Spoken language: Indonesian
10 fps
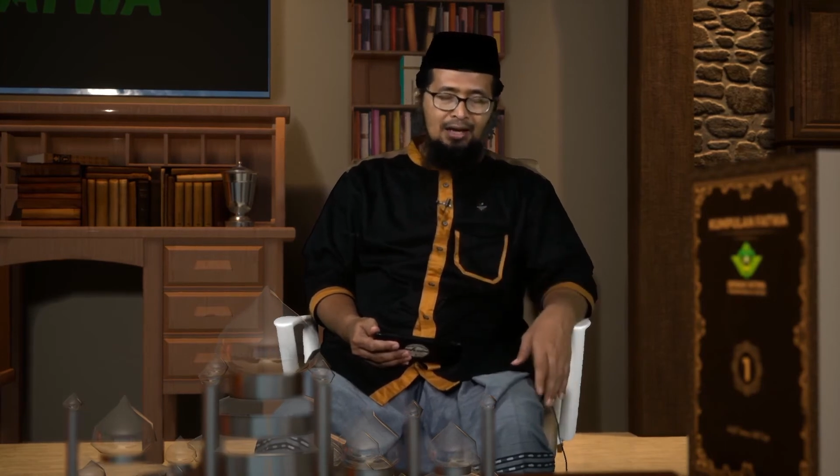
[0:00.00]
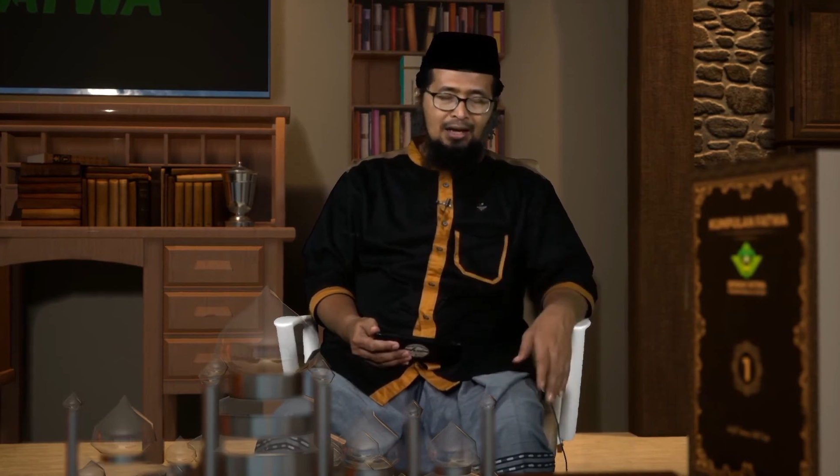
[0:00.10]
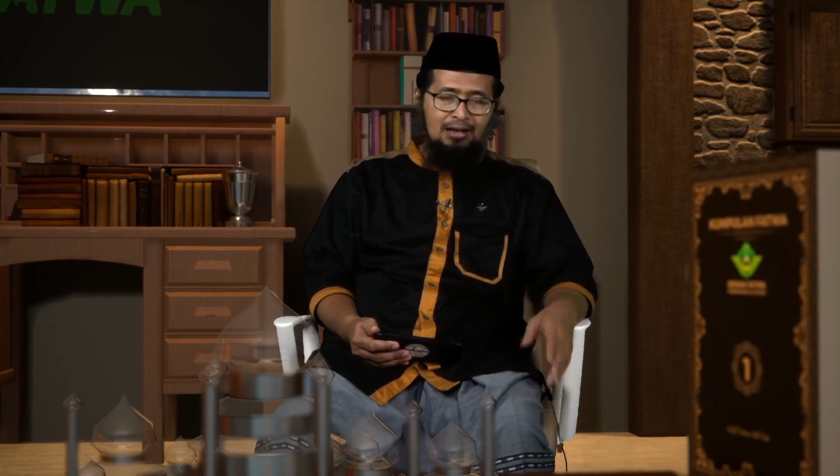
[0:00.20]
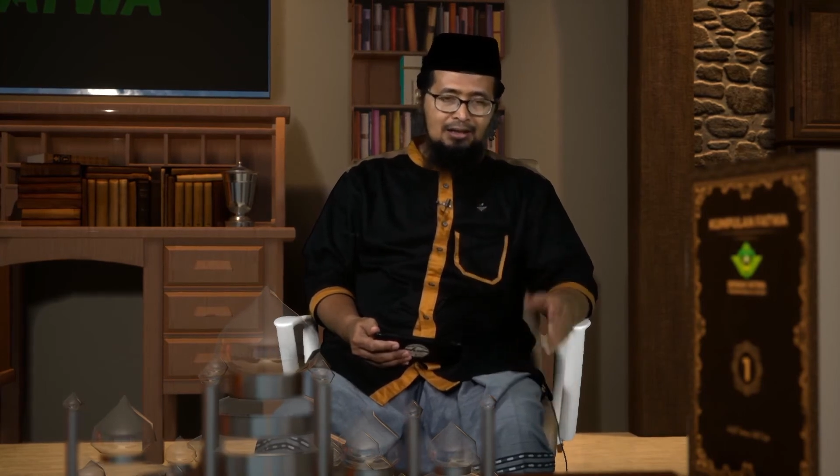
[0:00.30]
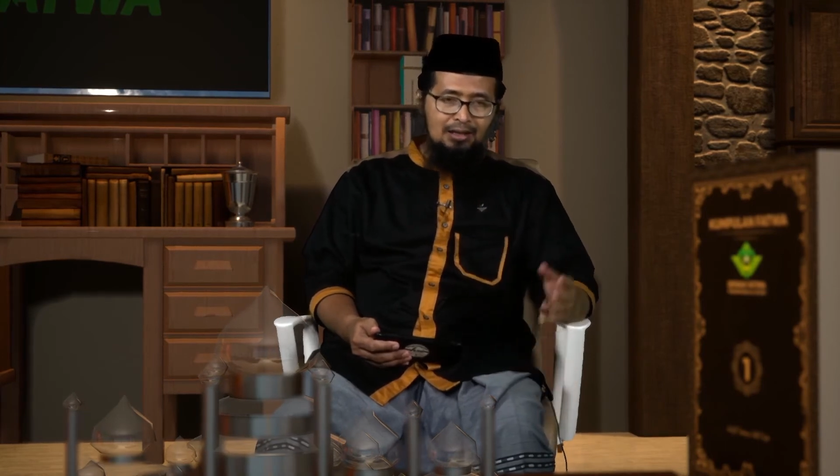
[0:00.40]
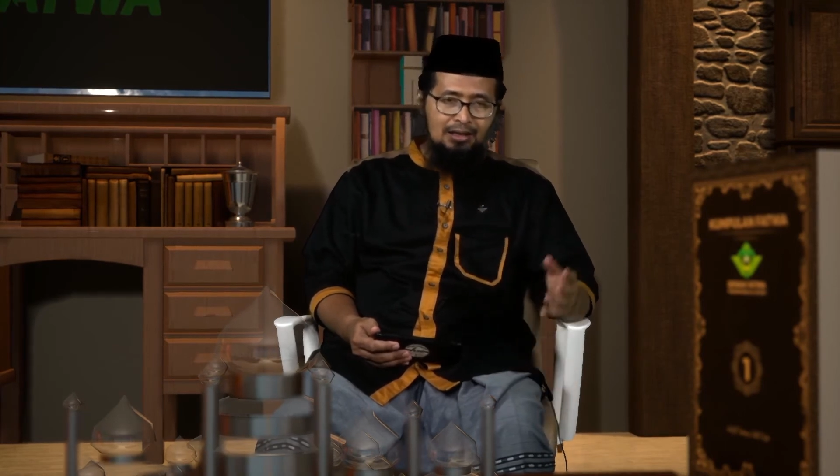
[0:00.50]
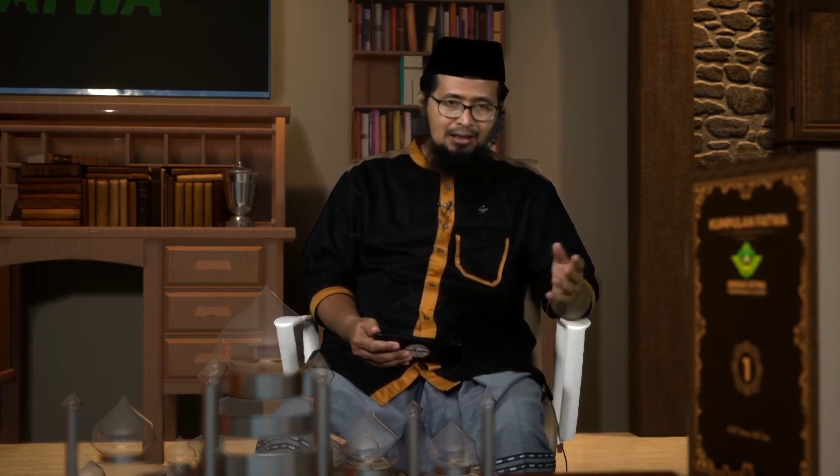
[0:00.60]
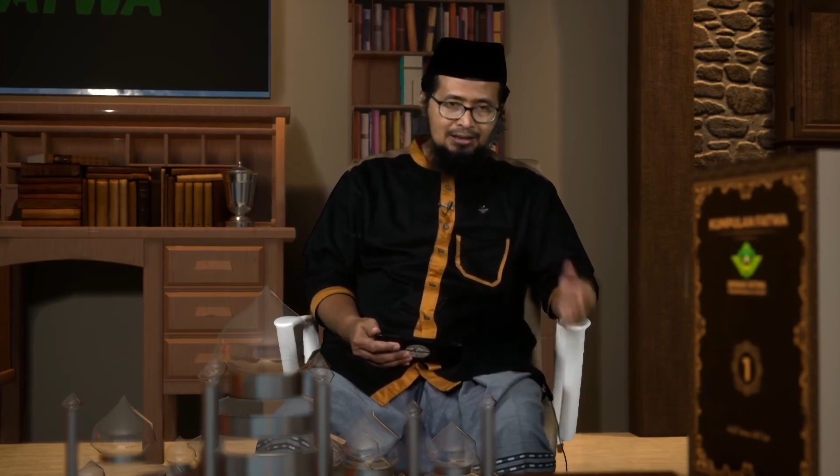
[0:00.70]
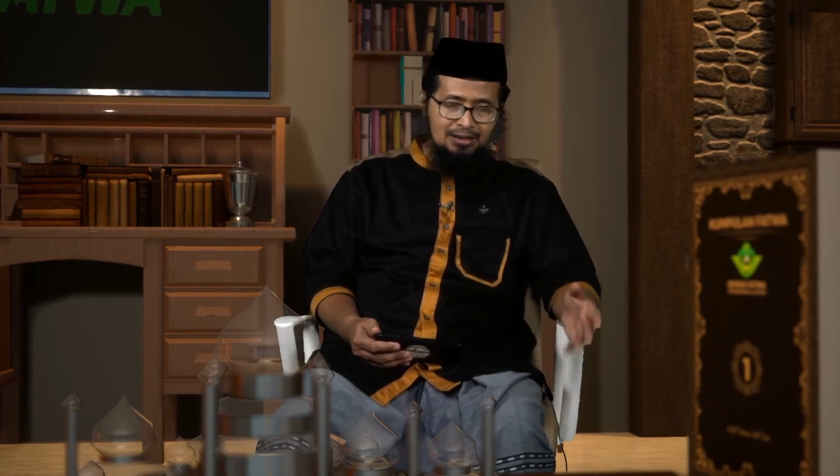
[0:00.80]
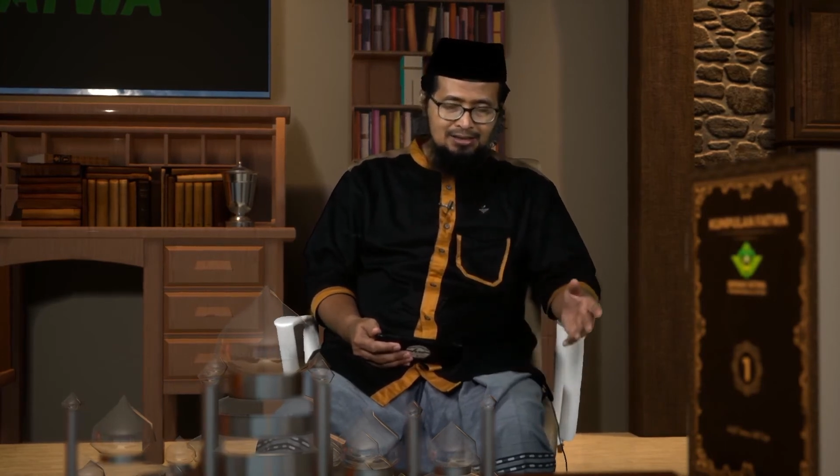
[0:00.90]
ada
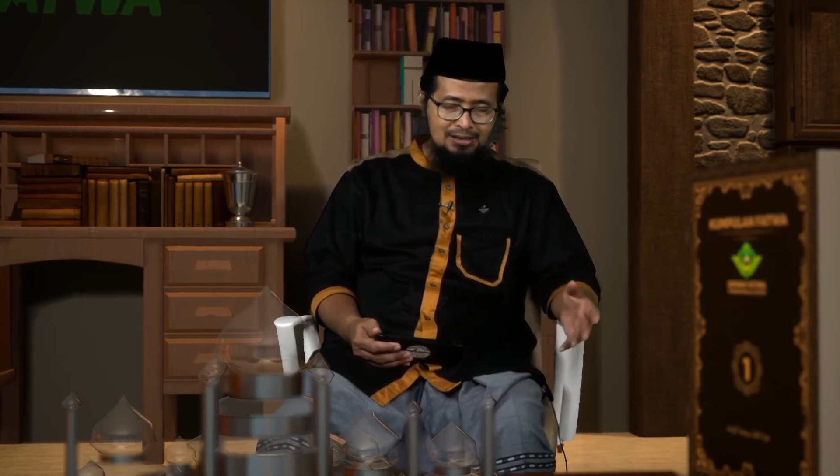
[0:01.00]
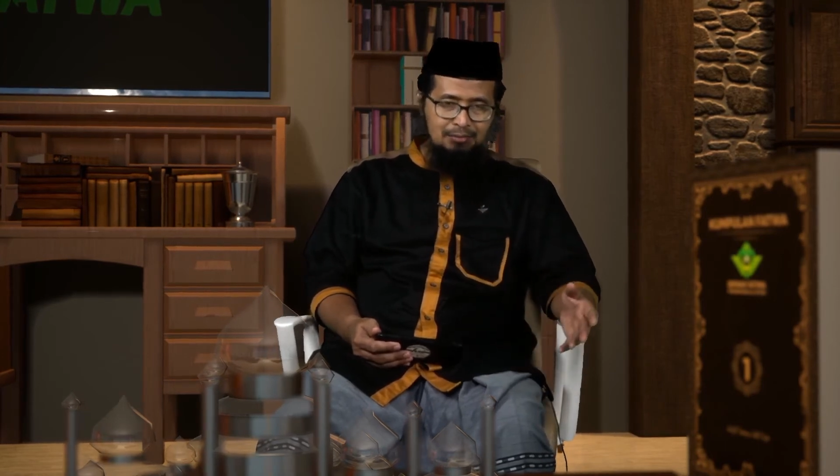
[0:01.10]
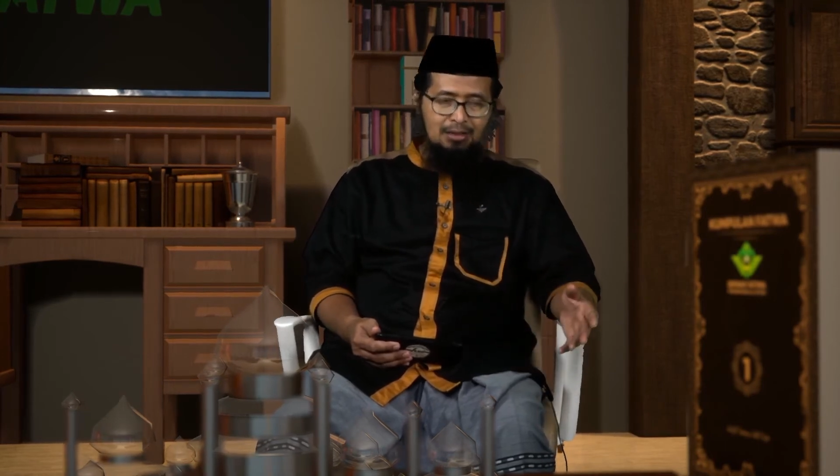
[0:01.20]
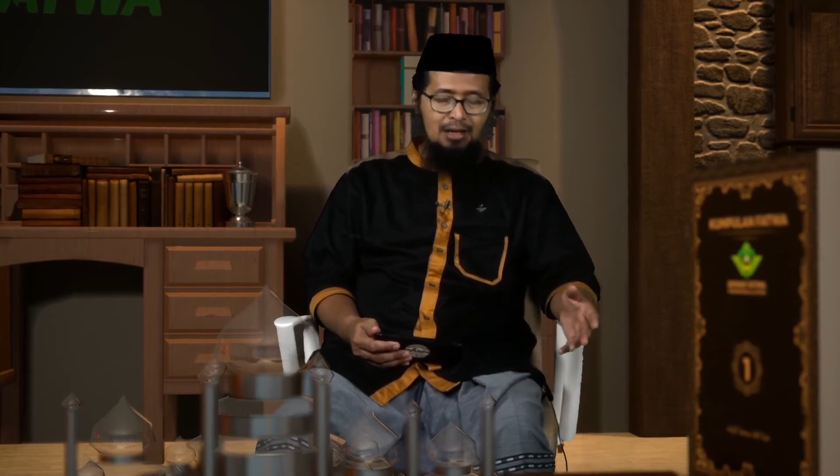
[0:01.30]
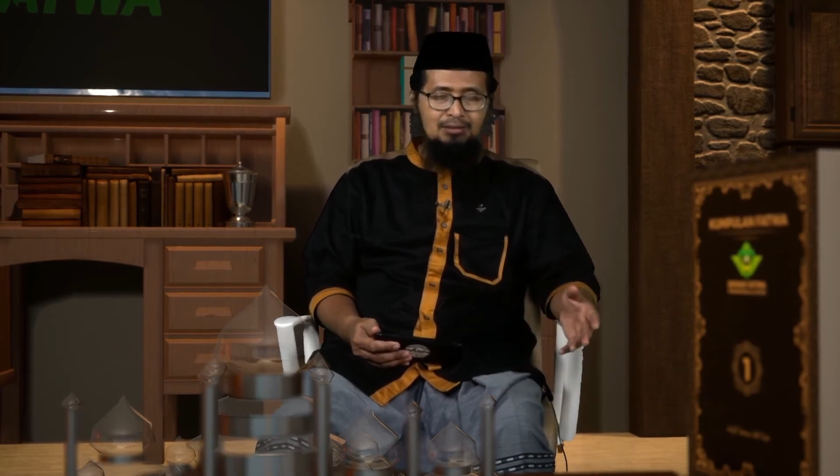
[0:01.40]
kerjasama